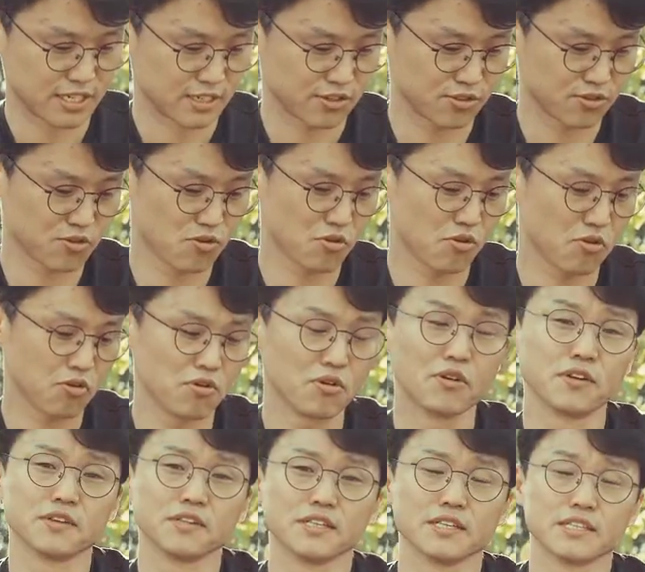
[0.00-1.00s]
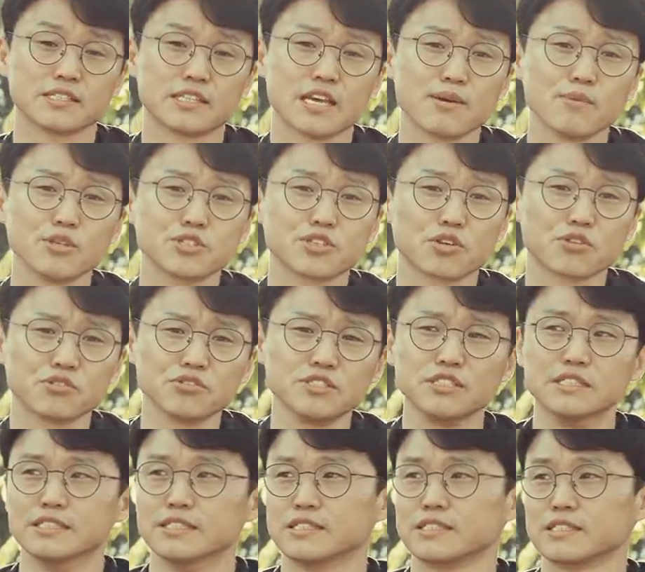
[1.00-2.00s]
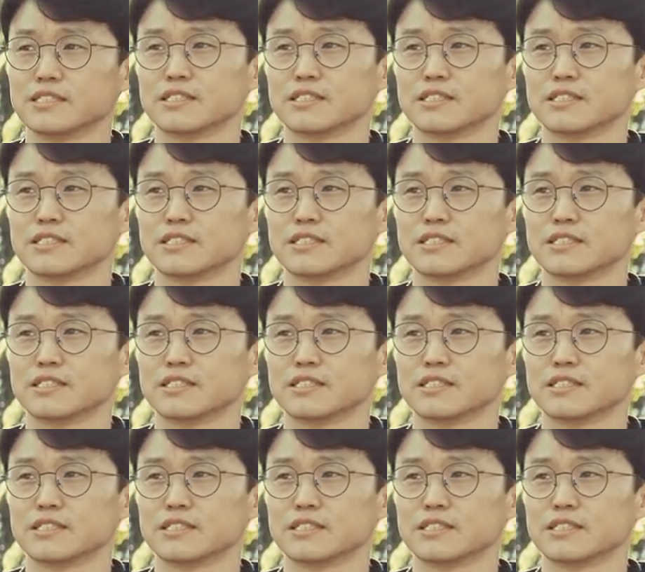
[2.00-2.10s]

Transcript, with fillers: 그리고 세 번째로는